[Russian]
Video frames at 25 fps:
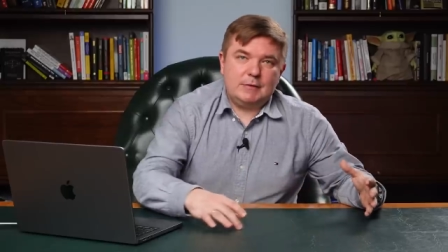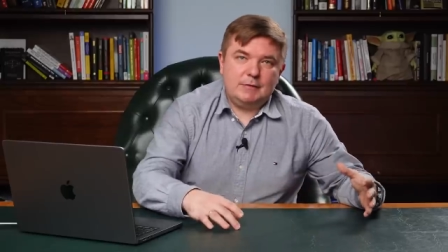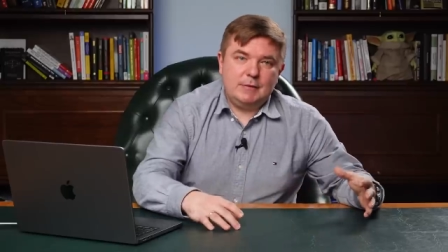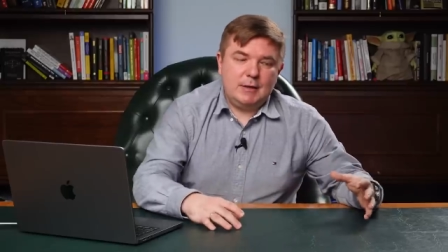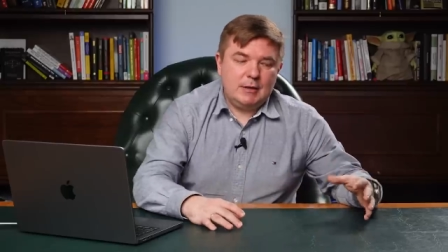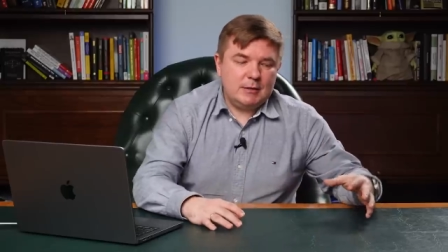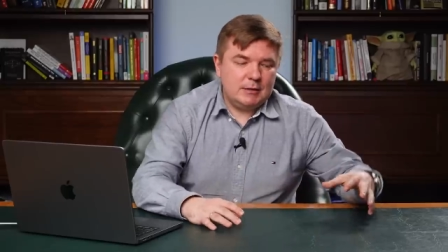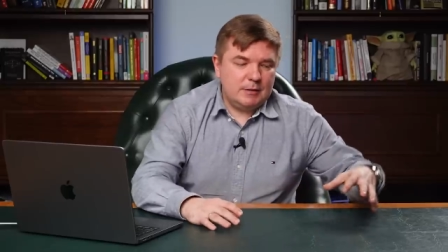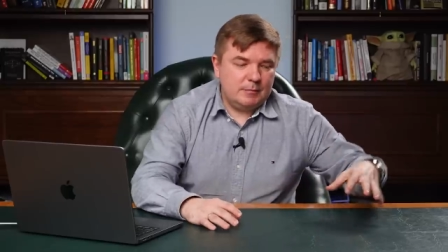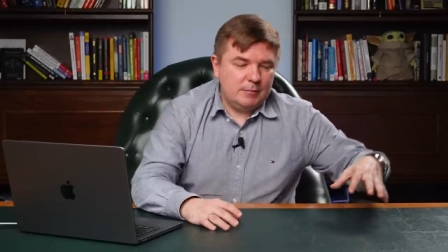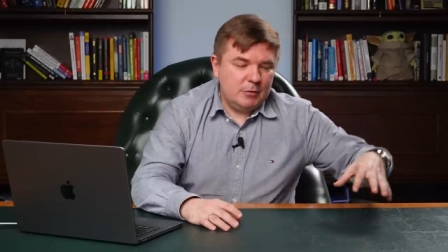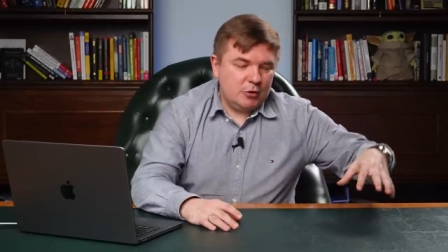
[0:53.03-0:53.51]

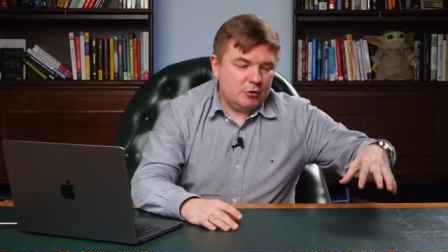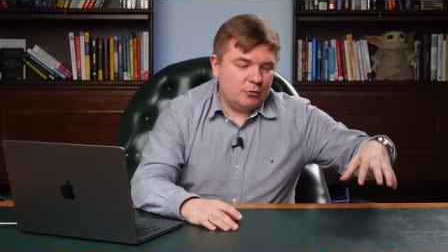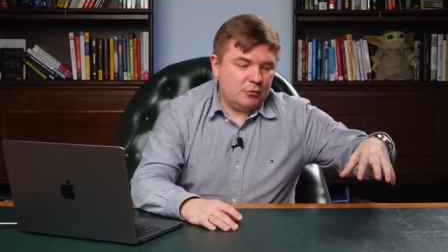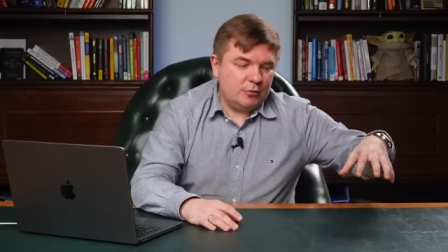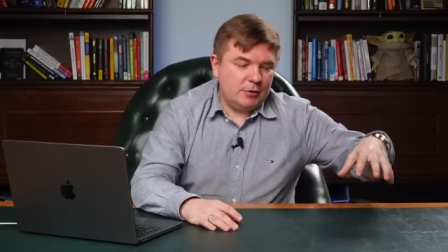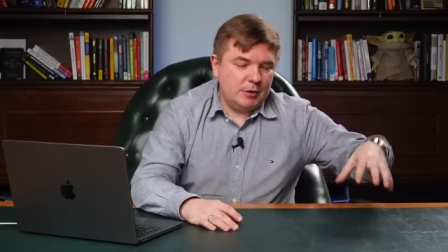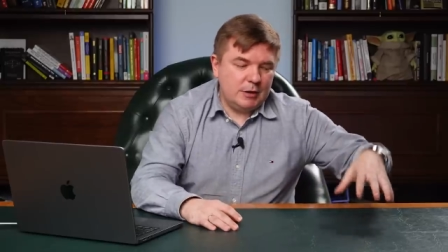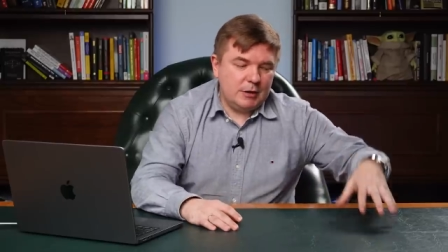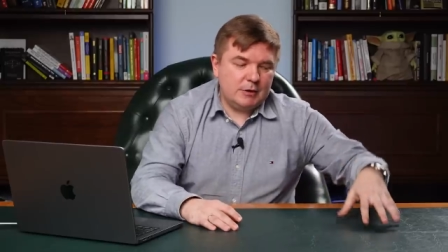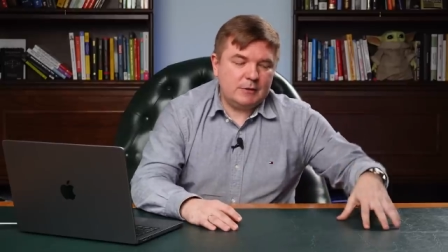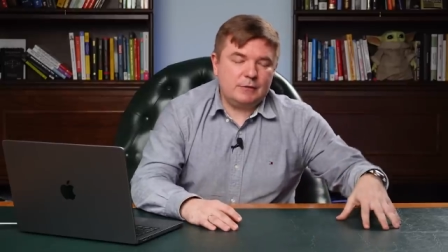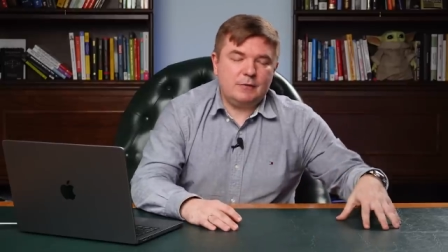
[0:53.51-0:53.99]
связи
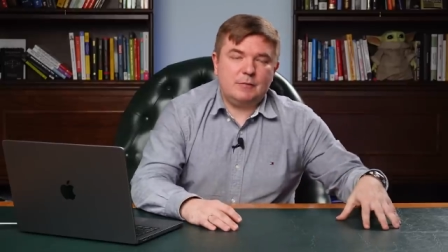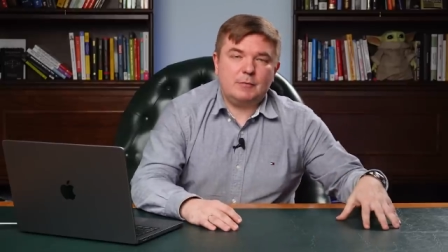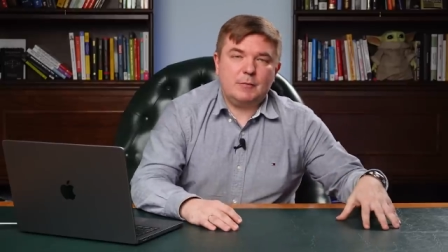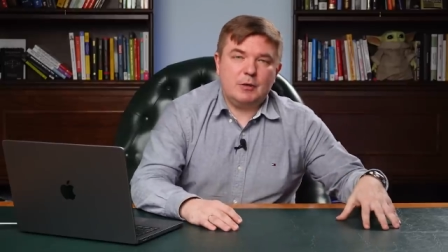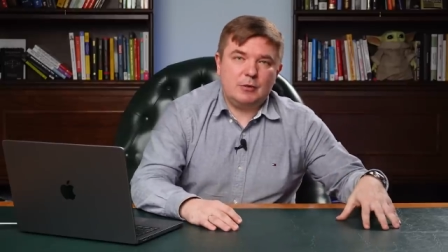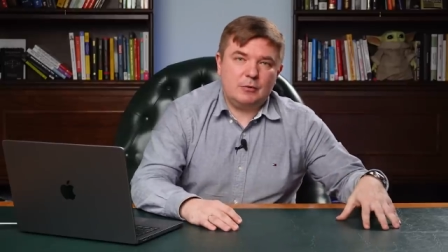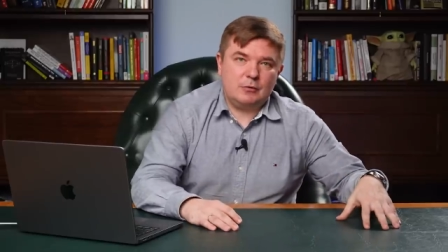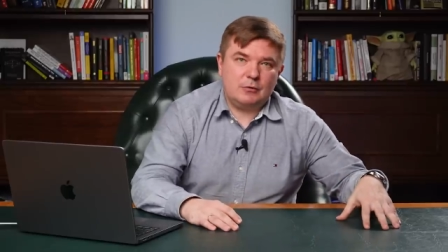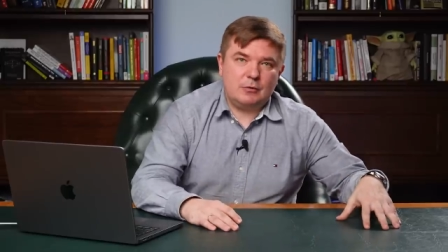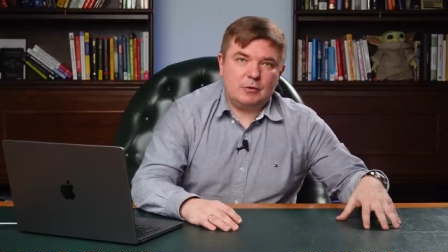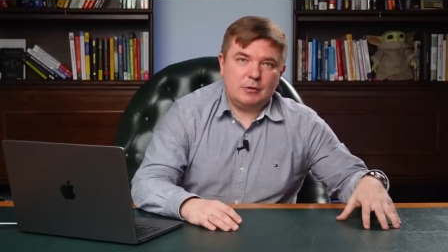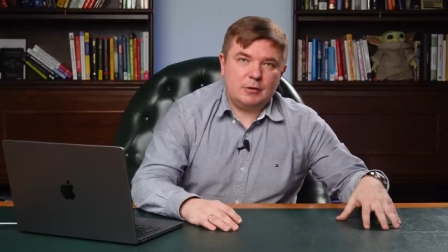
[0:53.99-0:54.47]
между действием,
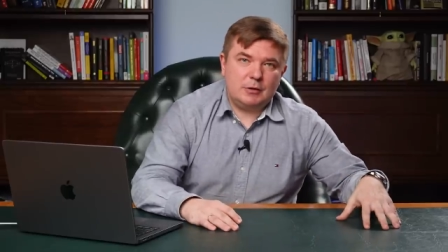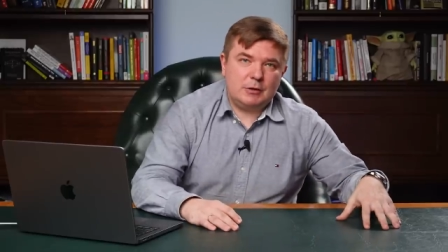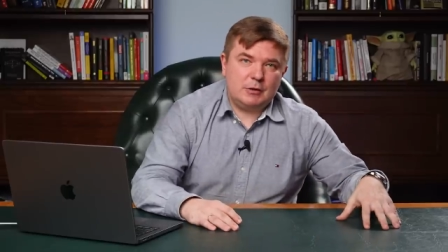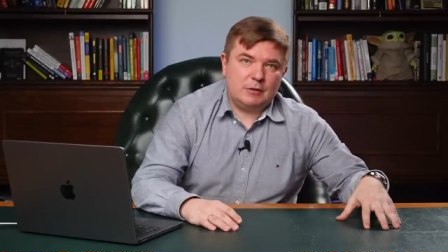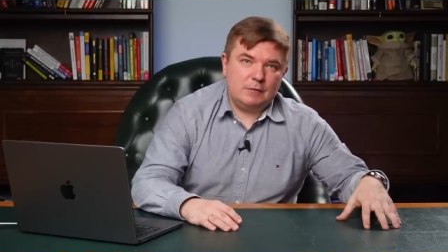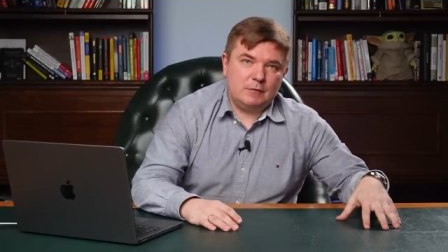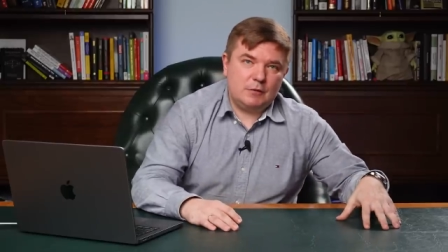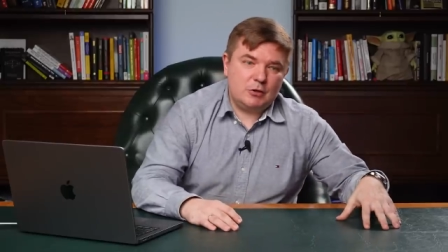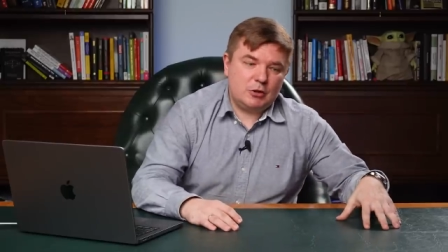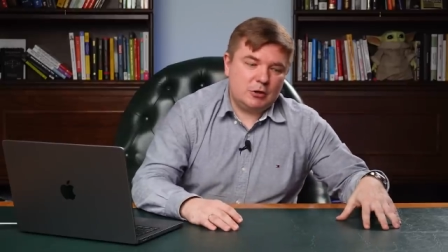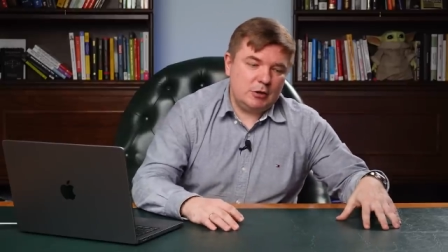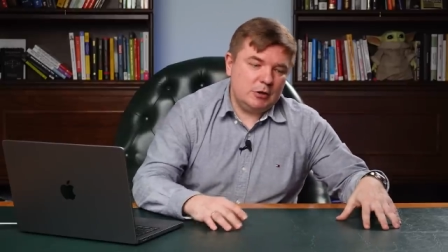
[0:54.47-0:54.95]
которое ты
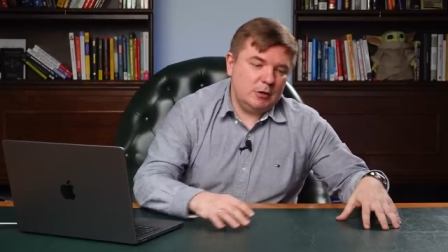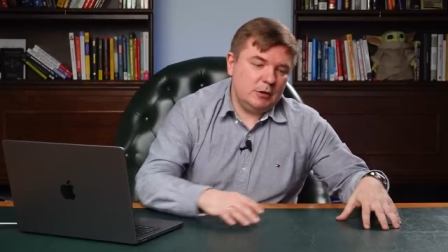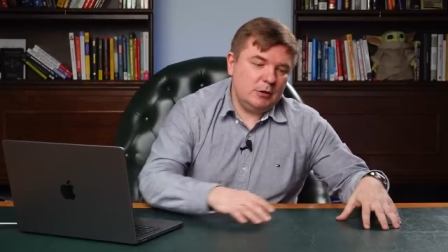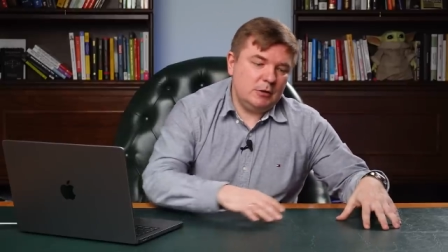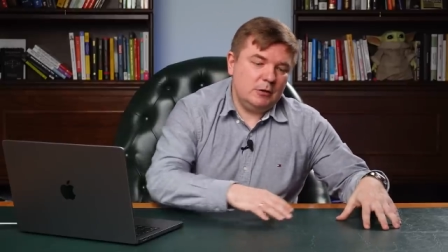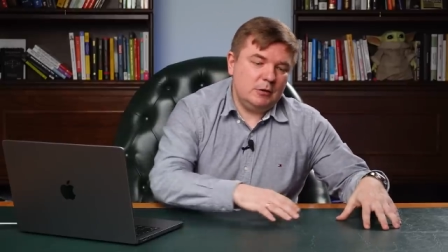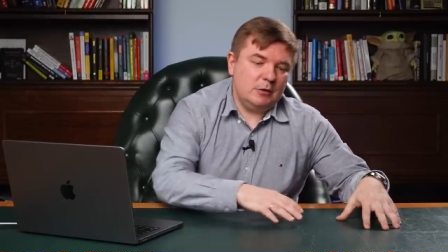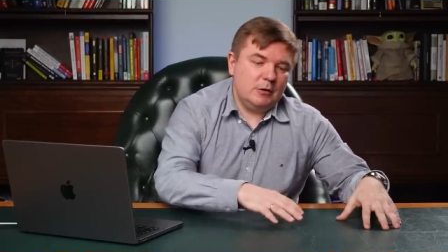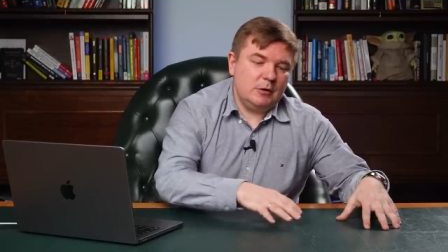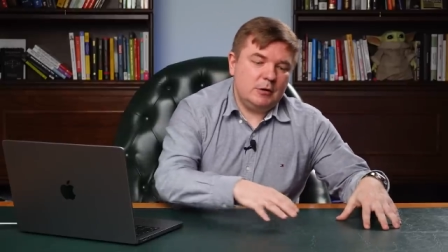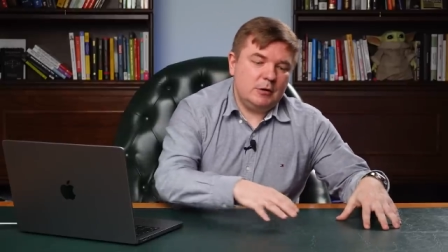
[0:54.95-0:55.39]
совершил,